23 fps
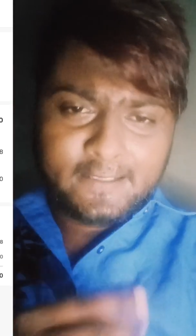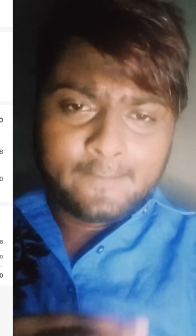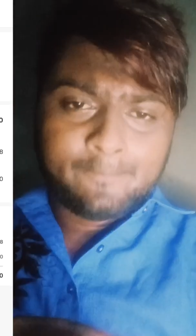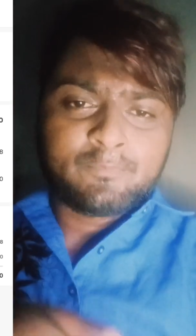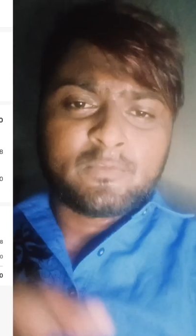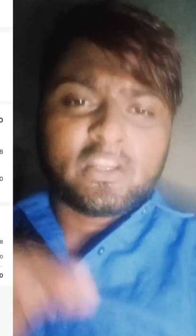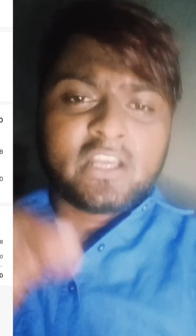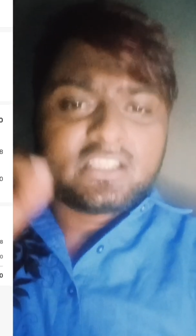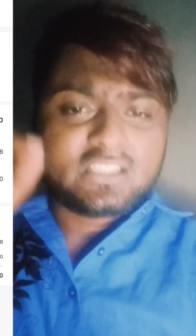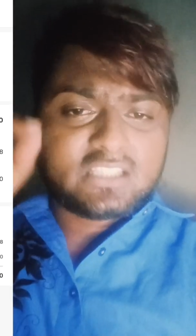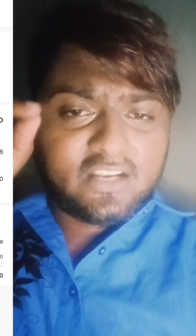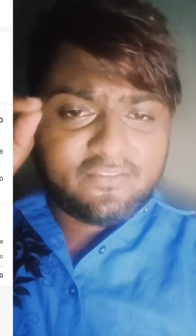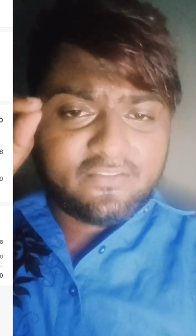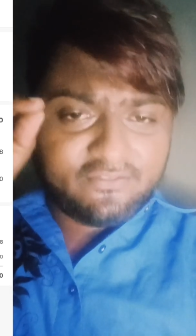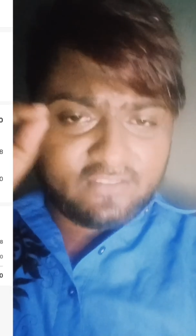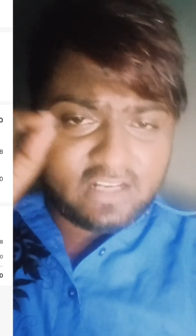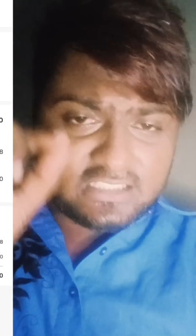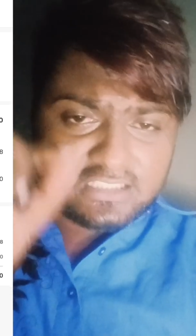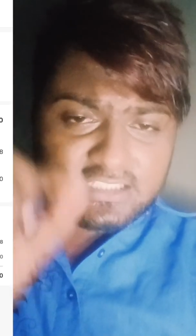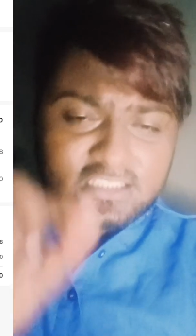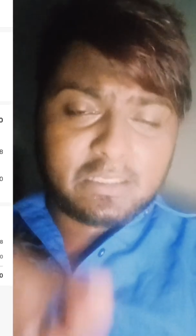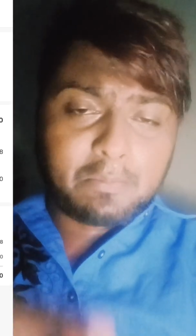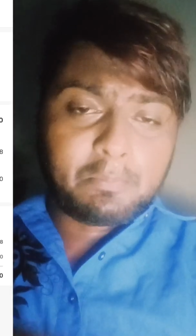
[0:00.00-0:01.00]
है सिर्फ
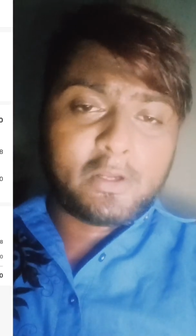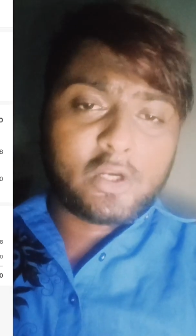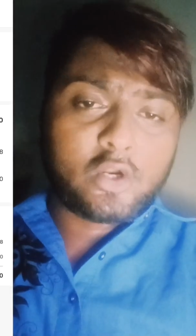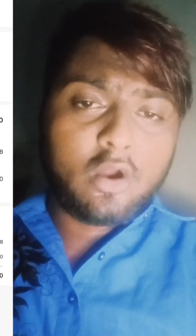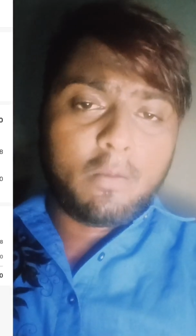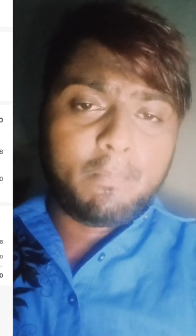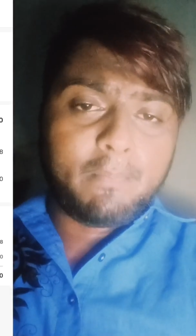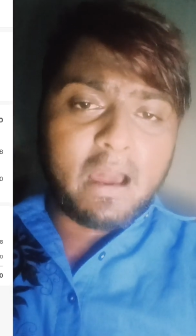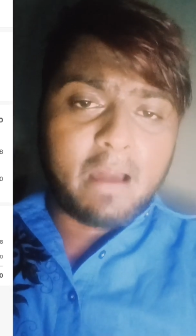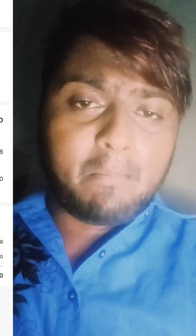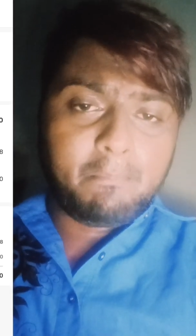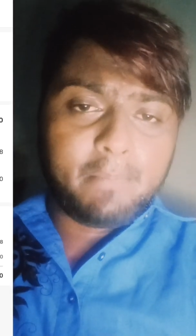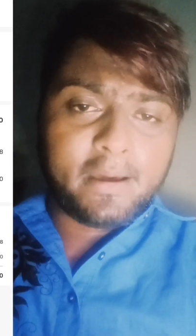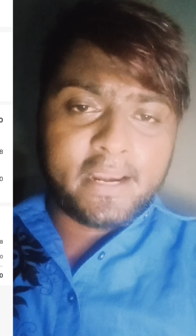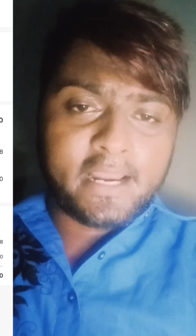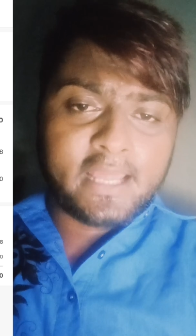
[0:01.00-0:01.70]
कस्टमर को बाप